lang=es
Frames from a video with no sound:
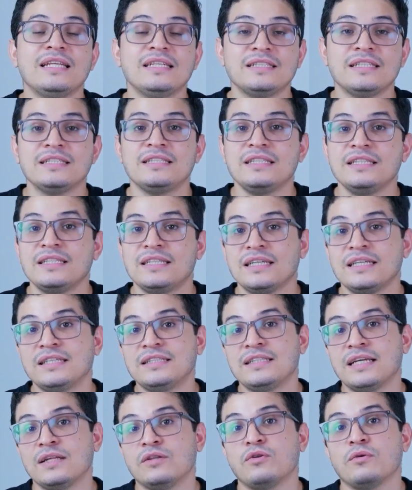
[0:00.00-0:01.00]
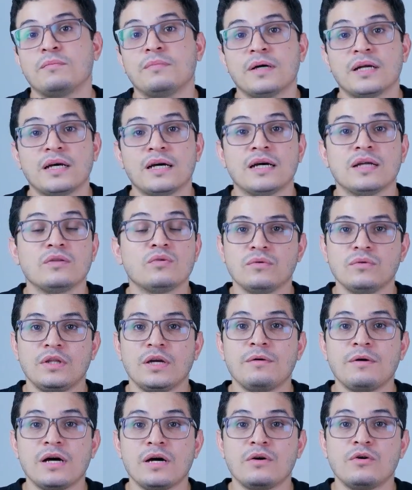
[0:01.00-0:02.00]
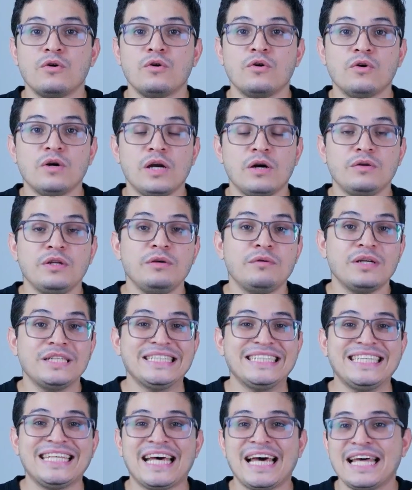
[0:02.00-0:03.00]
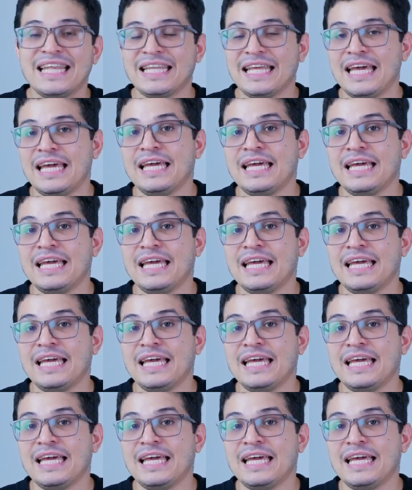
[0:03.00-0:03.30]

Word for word: necesites tanto para tu trabajo, la universidad,